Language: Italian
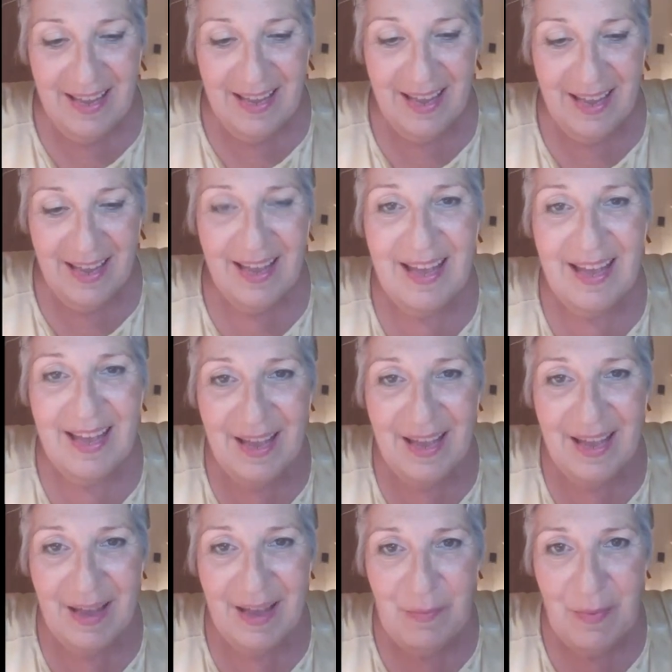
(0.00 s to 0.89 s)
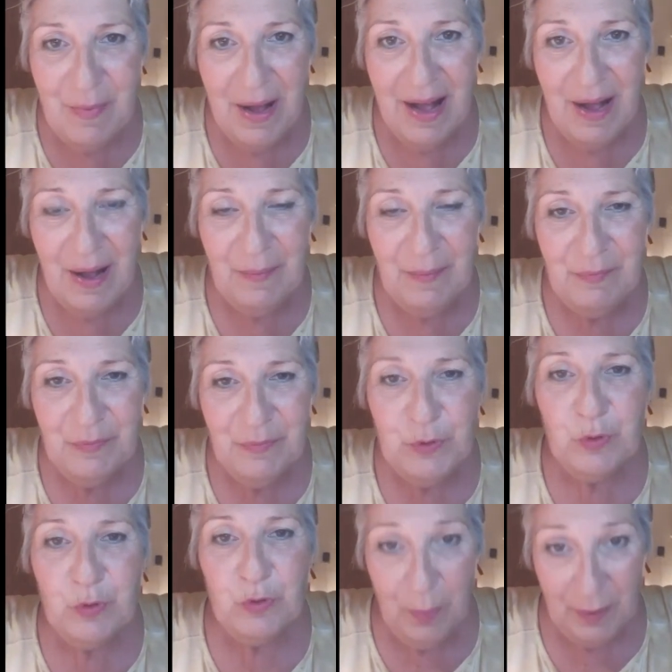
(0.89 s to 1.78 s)
Eh, ma
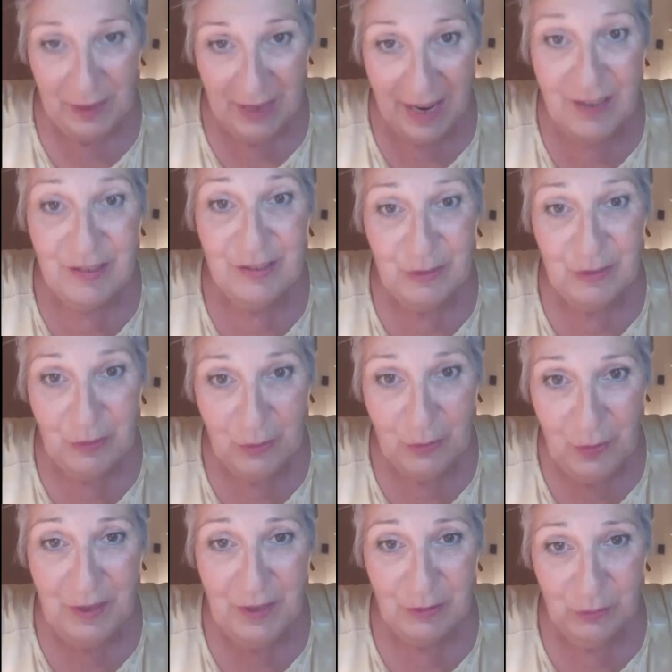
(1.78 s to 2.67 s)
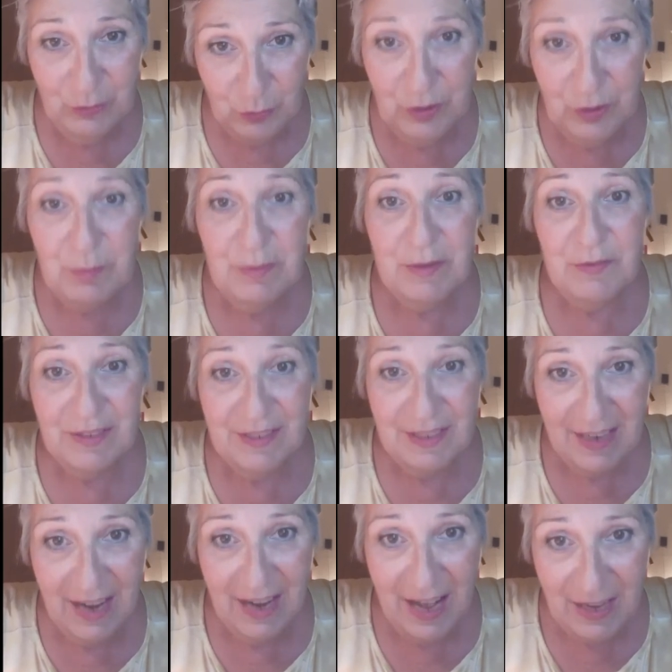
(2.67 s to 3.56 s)
torno presto e tutti mi
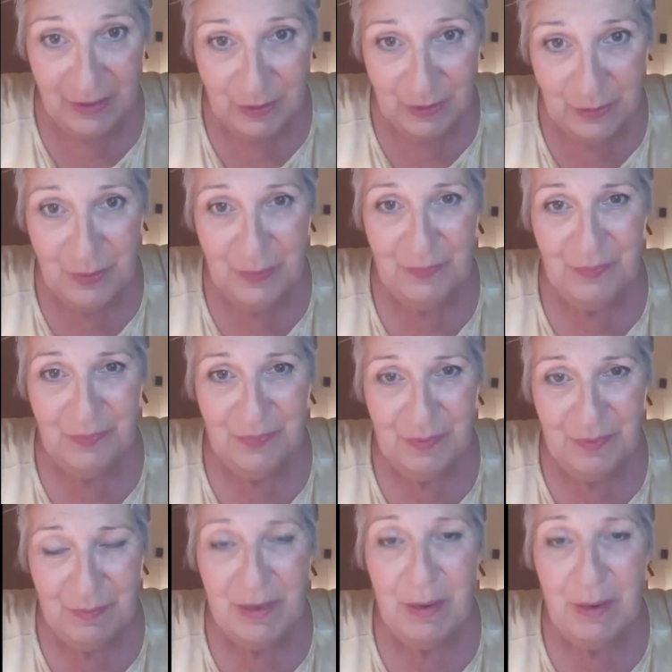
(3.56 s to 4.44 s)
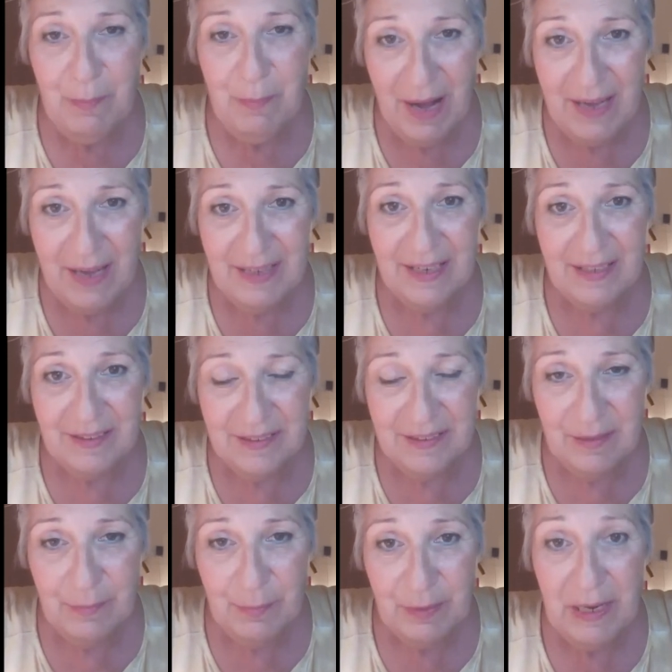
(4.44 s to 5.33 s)
vedranno.
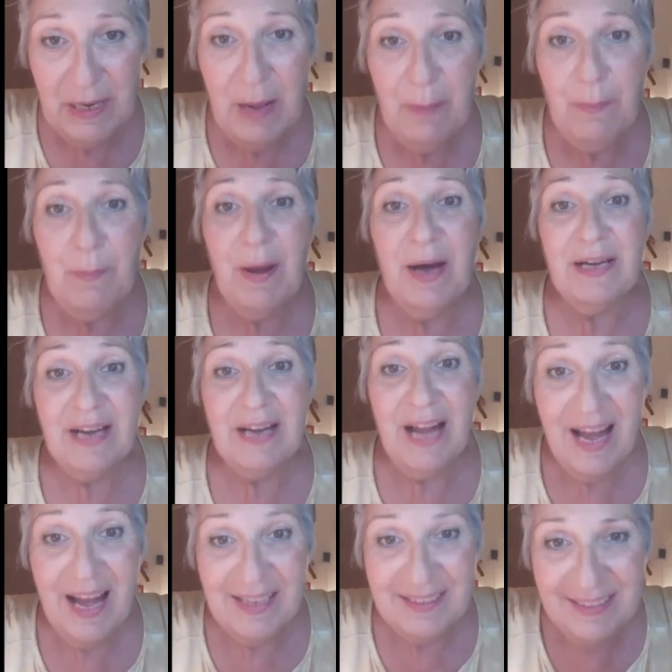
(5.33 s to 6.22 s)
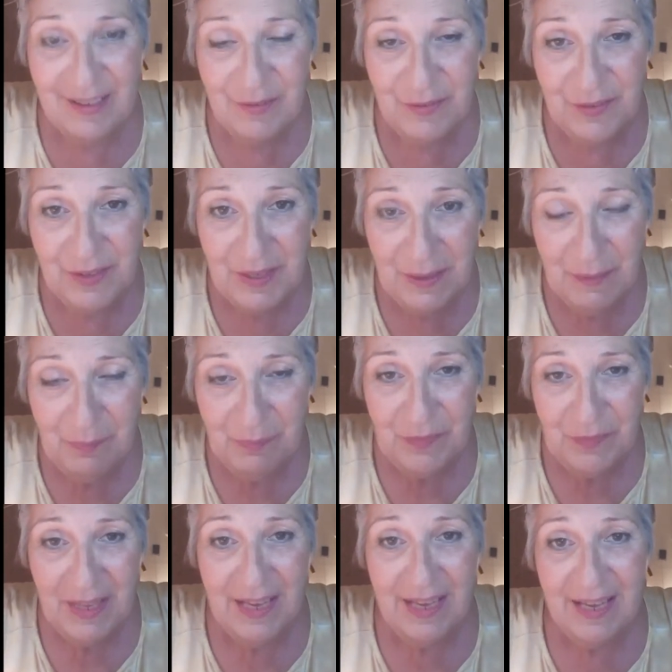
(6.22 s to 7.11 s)
Preparati,
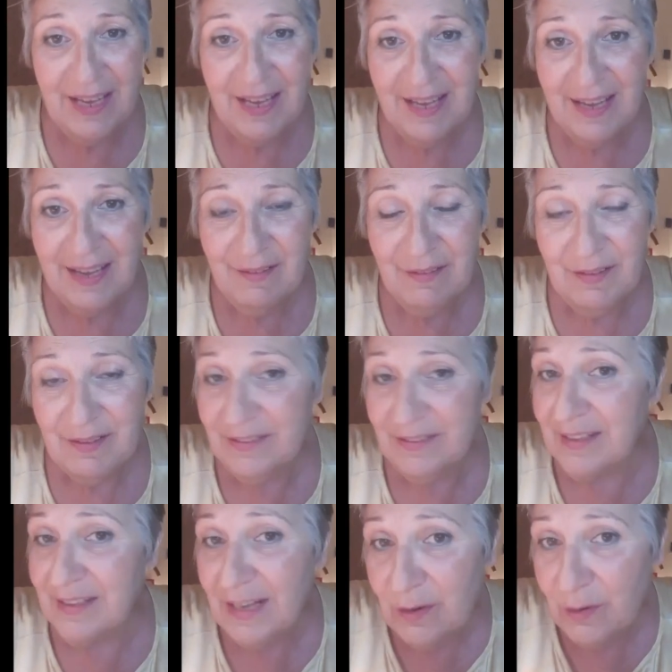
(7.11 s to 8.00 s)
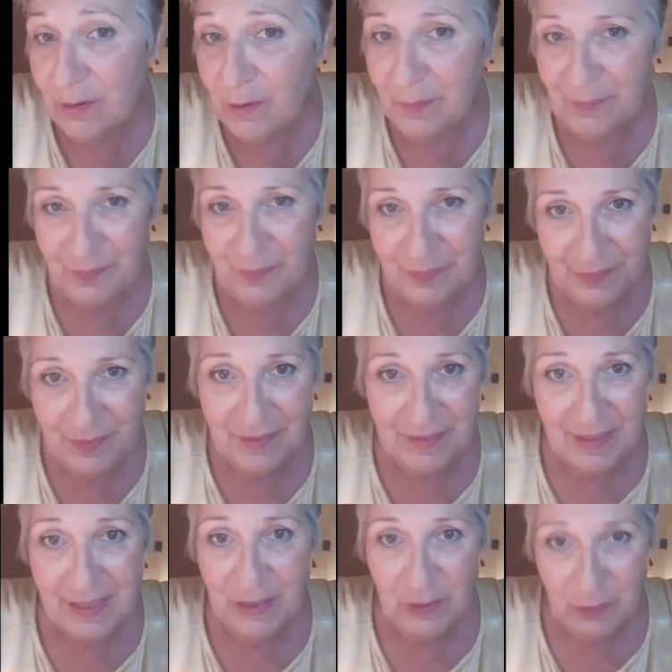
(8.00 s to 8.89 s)
preparatevi e dillo,
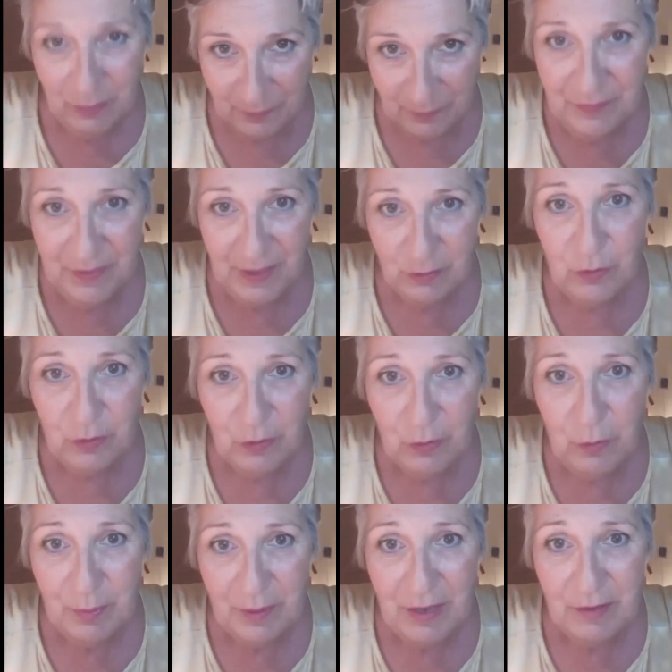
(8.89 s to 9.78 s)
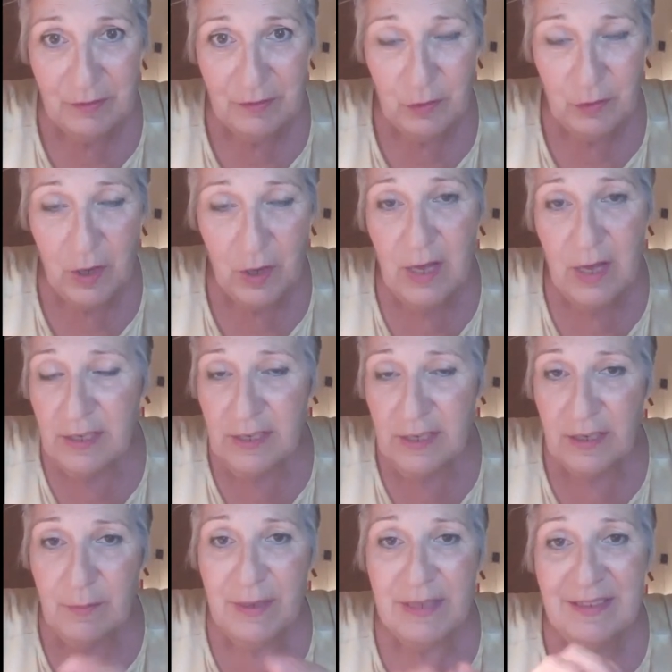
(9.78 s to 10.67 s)
dillo che torno presto.
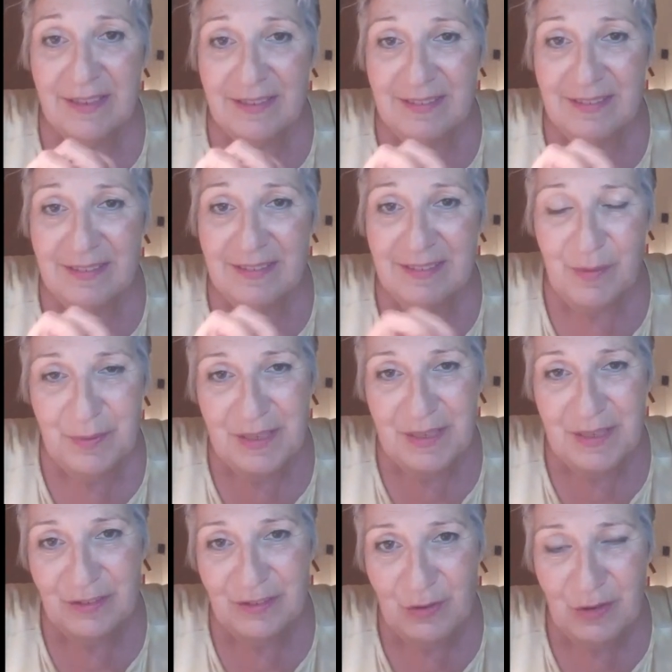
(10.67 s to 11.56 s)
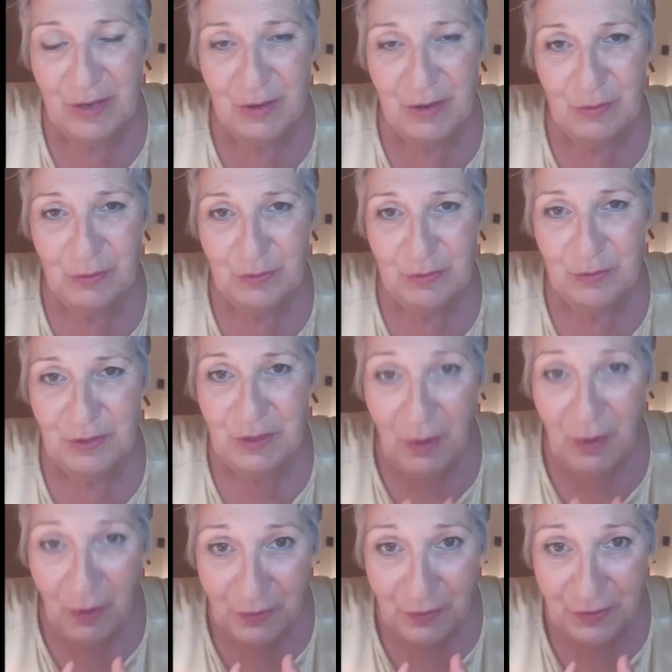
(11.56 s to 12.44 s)
Chiaramente i tempi del Signore non sono i